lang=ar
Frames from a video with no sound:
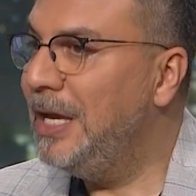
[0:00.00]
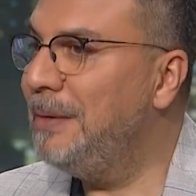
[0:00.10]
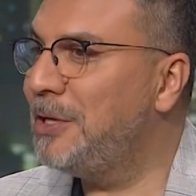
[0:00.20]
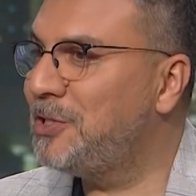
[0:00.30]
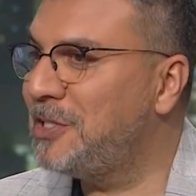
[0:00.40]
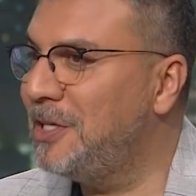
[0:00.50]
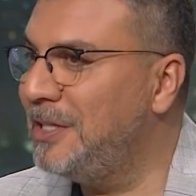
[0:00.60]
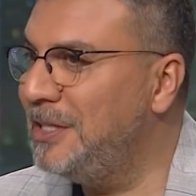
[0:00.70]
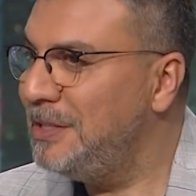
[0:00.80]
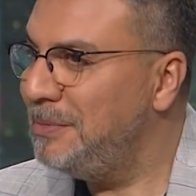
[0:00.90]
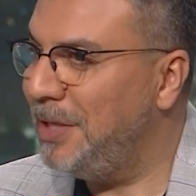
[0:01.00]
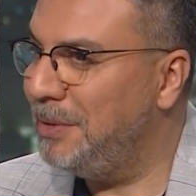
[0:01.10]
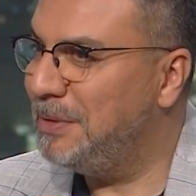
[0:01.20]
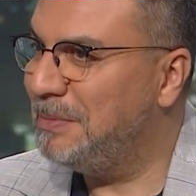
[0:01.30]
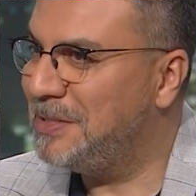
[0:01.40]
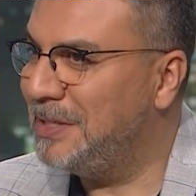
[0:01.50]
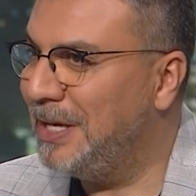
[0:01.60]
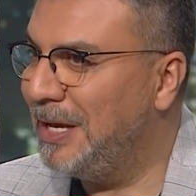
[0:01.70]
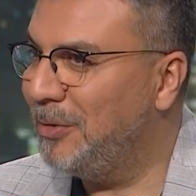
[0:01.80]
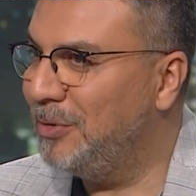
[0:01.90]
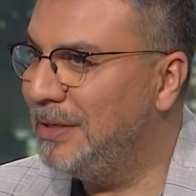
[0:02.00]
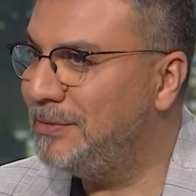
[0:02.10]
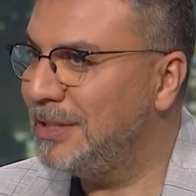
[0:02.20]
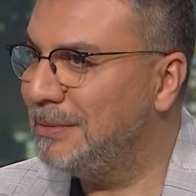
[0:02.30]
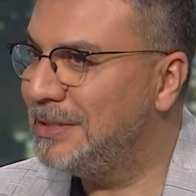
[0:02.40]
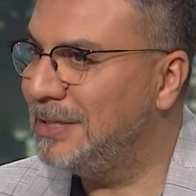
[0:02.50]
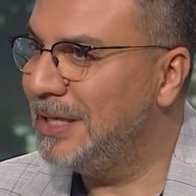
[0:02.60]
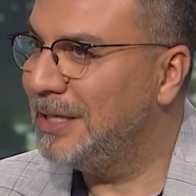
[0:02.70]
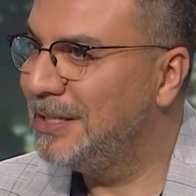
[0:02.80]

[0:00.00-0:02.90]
ايه بقى الشخصيات اللي انت بتحبي تمثليها او اللي نفسك تمثليها؟